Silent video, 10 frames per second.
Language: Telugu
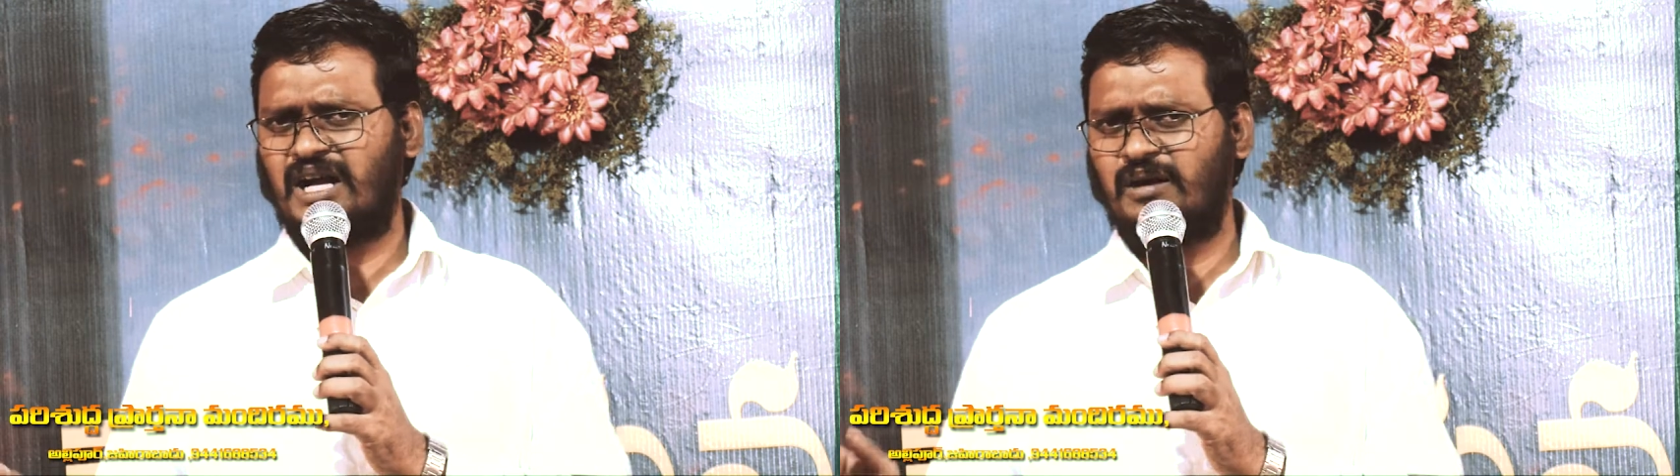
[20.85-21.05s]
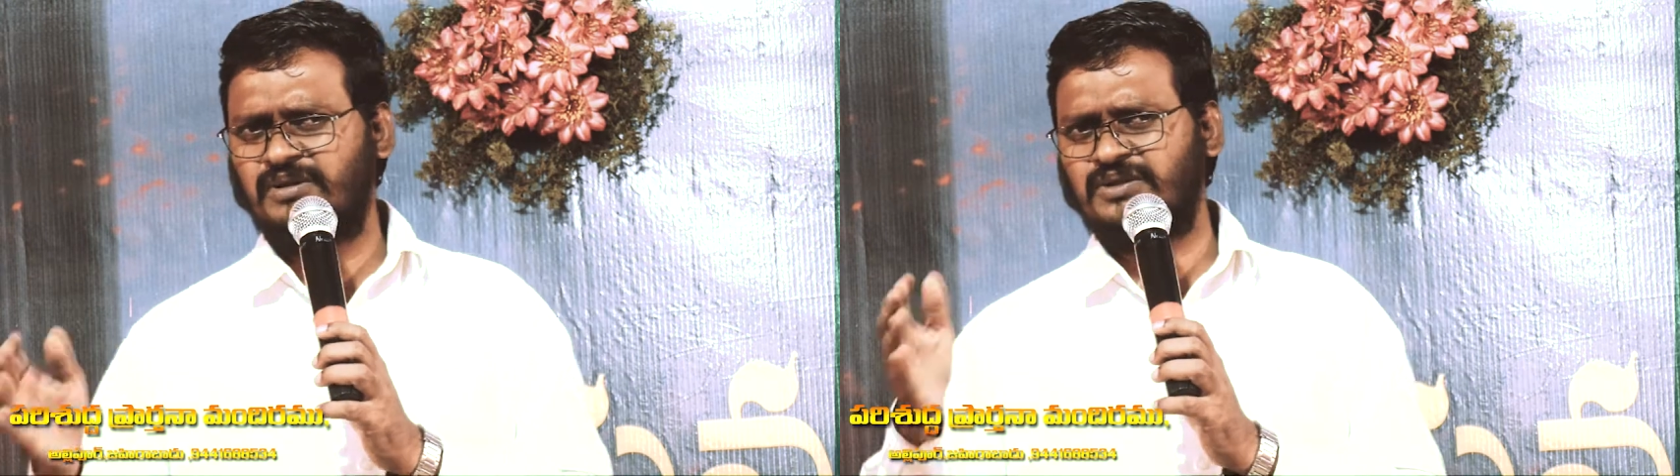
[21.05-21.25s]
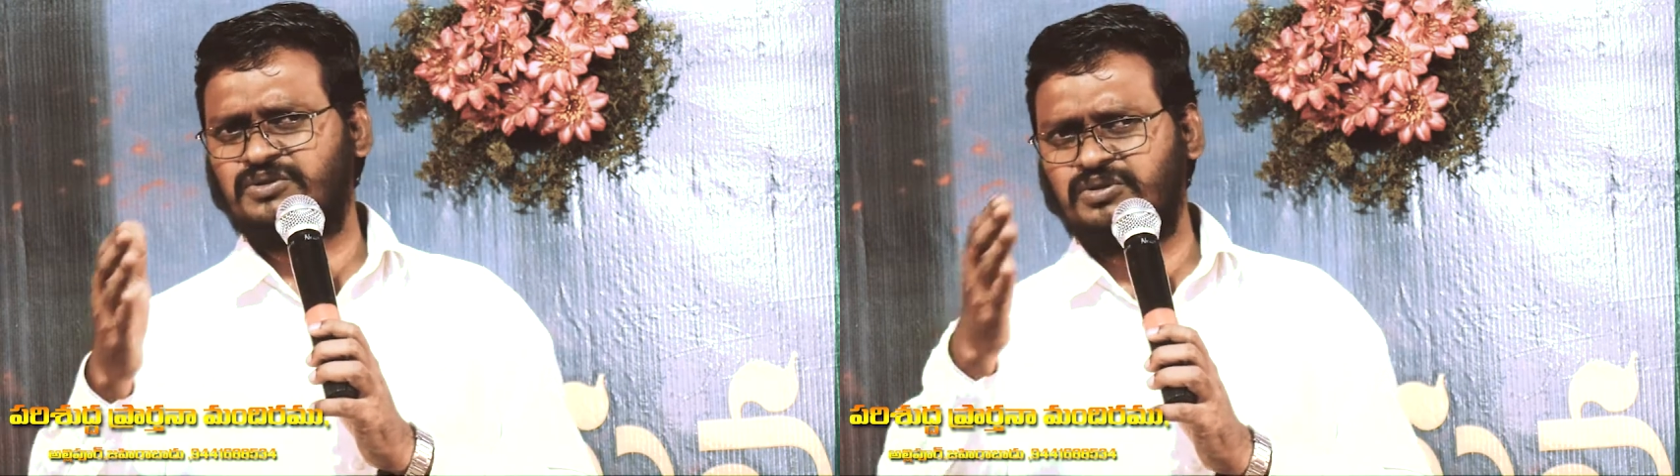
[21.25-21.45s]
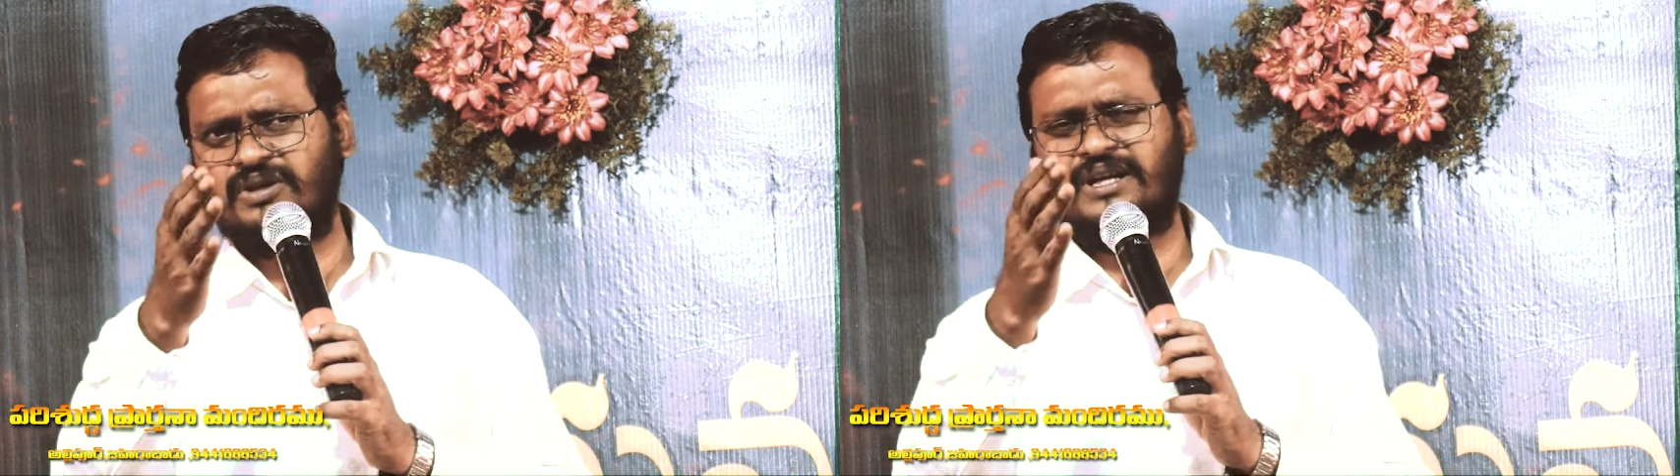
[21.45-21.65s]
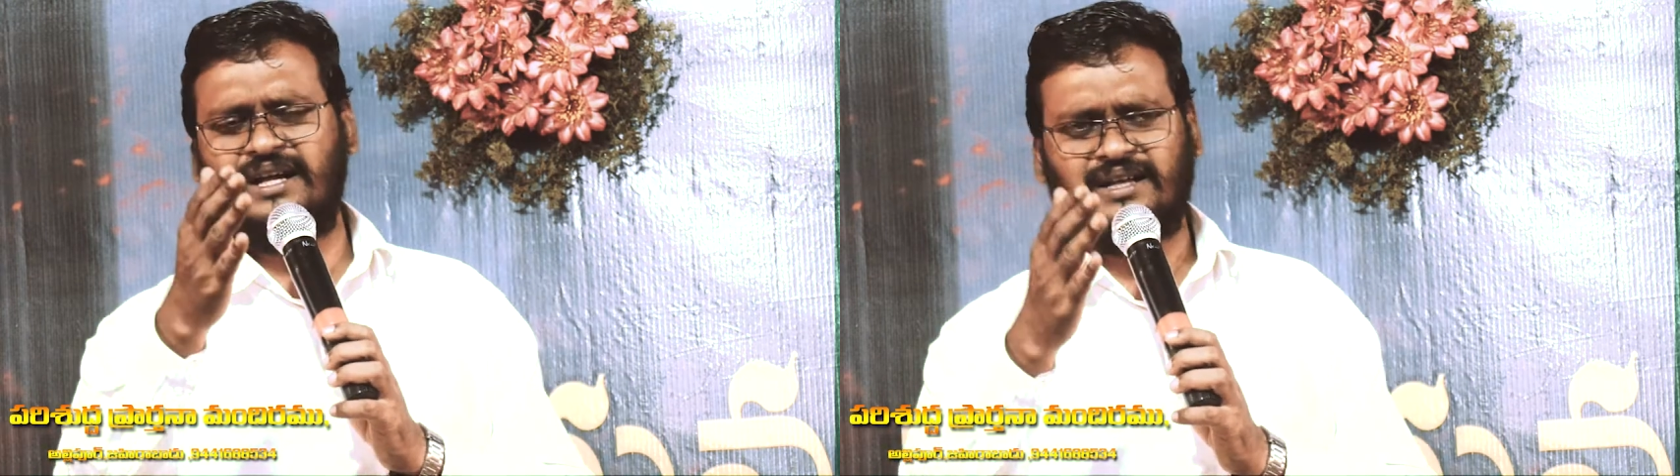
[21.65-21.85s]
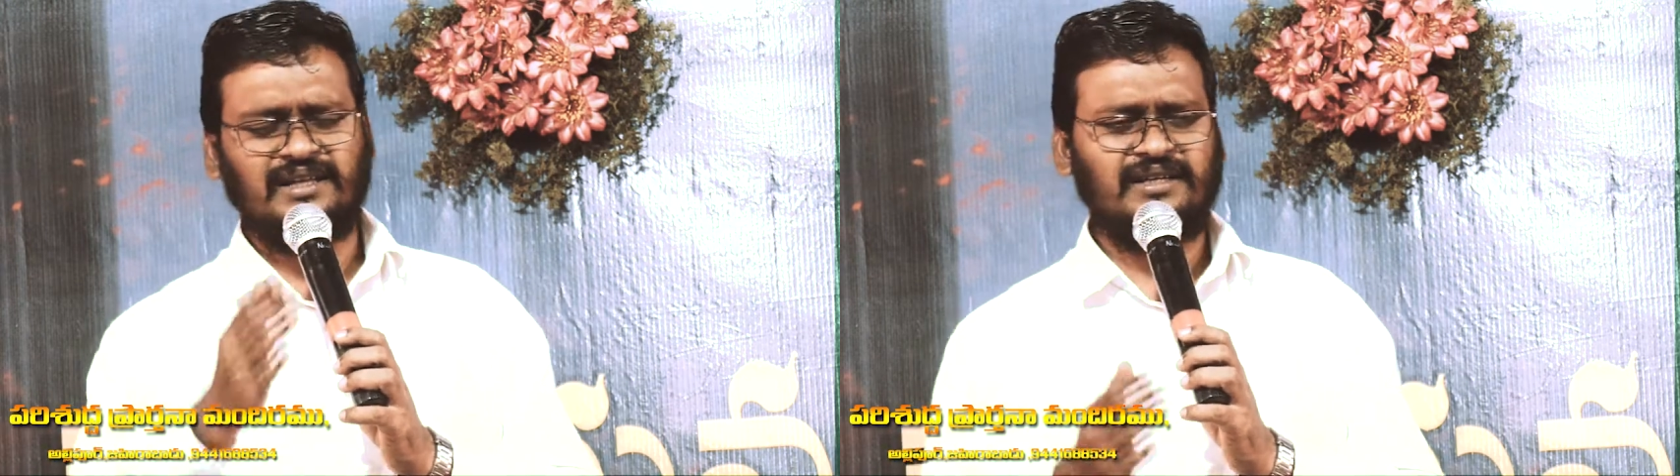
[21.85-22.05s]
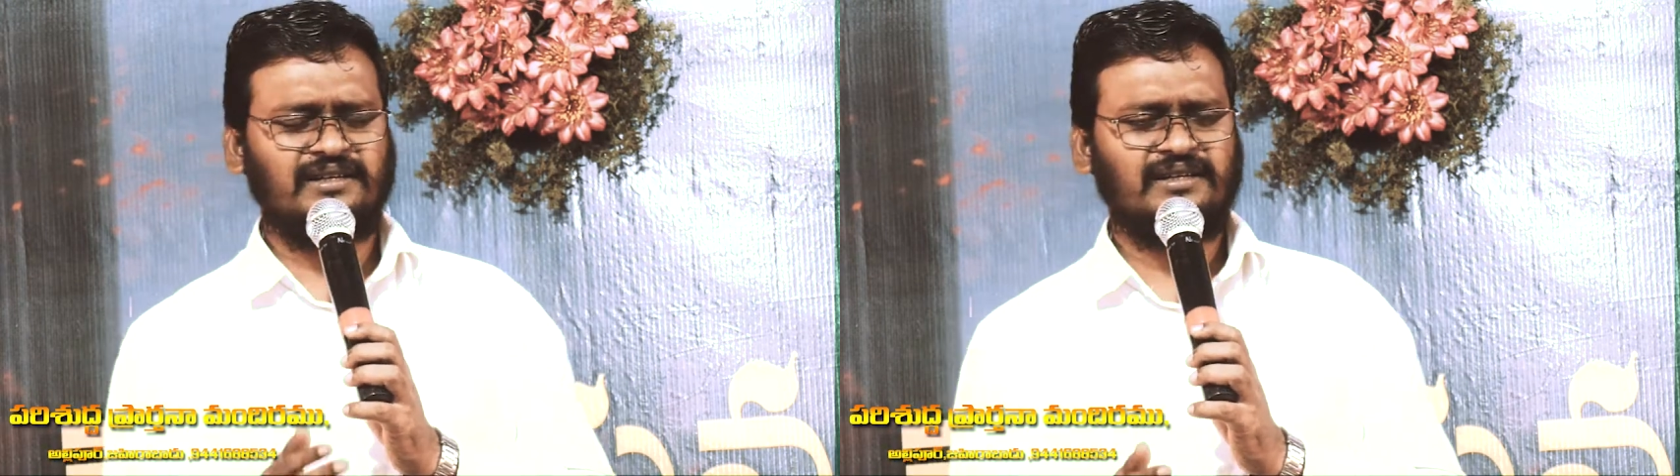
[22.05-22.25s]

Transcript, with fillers: ఆమెను చూడగానే